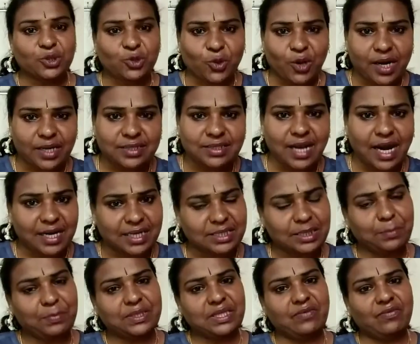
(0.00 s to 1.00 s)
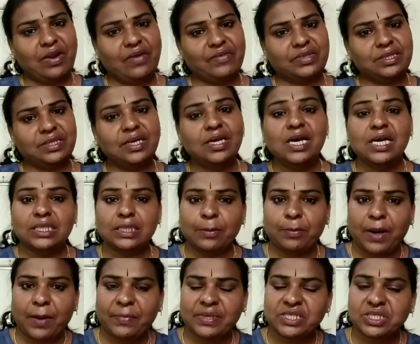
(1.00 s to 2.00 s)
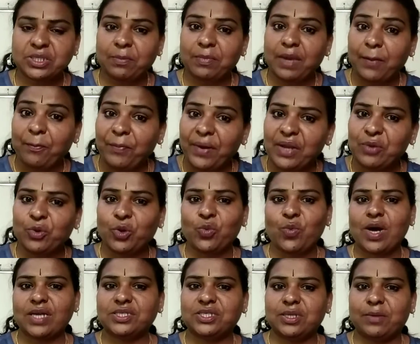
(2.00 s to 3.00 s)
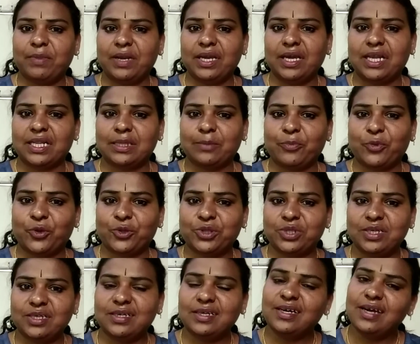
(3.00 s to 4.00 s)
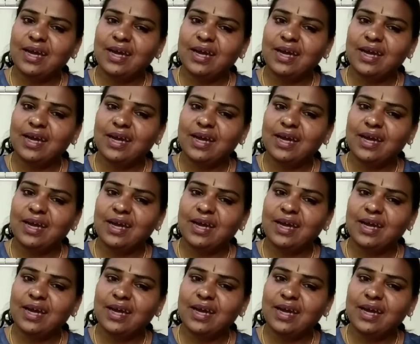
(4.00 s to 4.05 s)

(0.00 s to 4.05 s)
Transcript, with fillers: தொடர்ந்து அடுத்த பதிவுல வந்து இந்த பிரபஞ்சம் எப்படி உருவாச்சு அப்படிங்கிறத பொறுத்து